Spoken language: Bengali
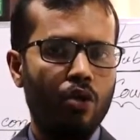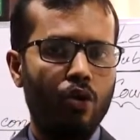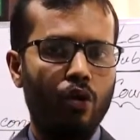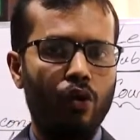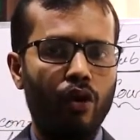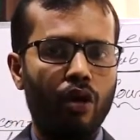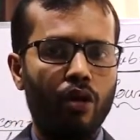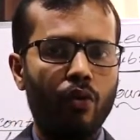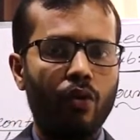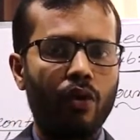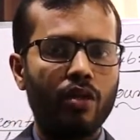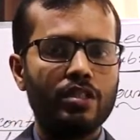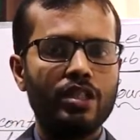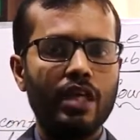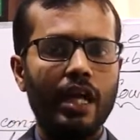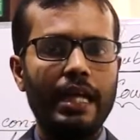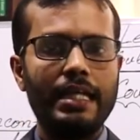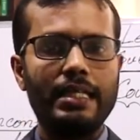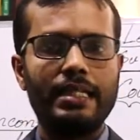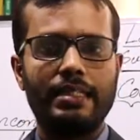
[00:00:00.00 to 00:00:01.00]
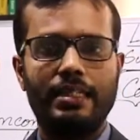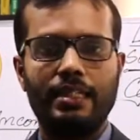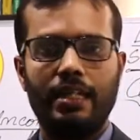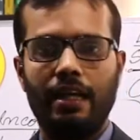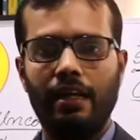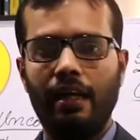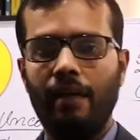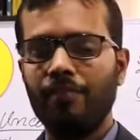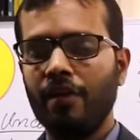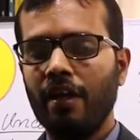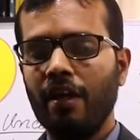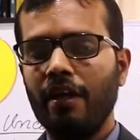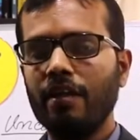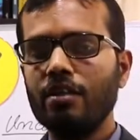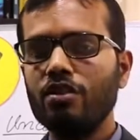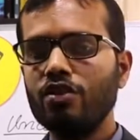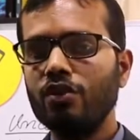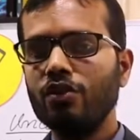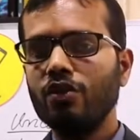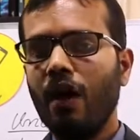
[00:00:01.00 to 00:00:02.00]
গণনা করা যায় এটা চায়
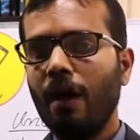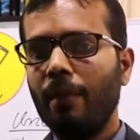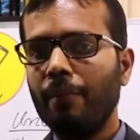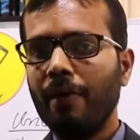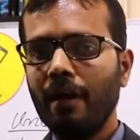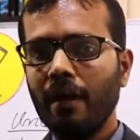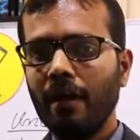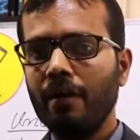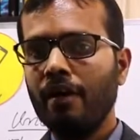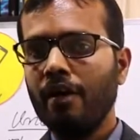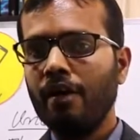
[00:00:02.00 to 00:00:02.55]
এর জন্য আমি